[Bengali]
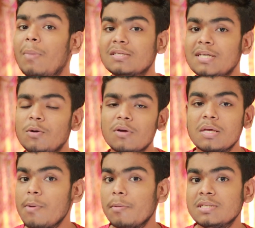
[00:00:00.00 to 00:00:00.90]
বাট সেগুলো
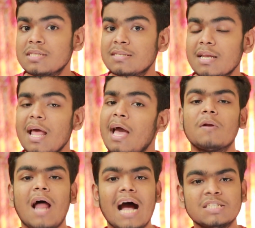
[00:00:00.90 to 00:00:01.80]
কিভাবে শিখছেন
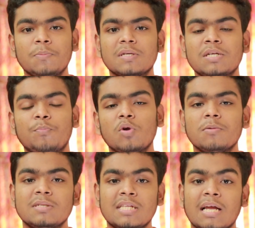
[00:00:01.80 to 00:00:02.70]
আপনার আশেপাশে
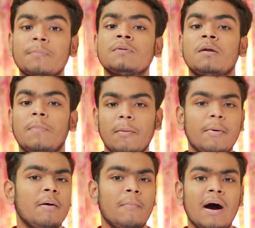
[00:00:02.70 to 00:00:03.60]
পরিবেশ দেখে আপনার
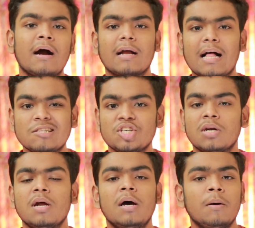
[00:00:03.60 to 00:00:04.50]
বাবা মা কালচার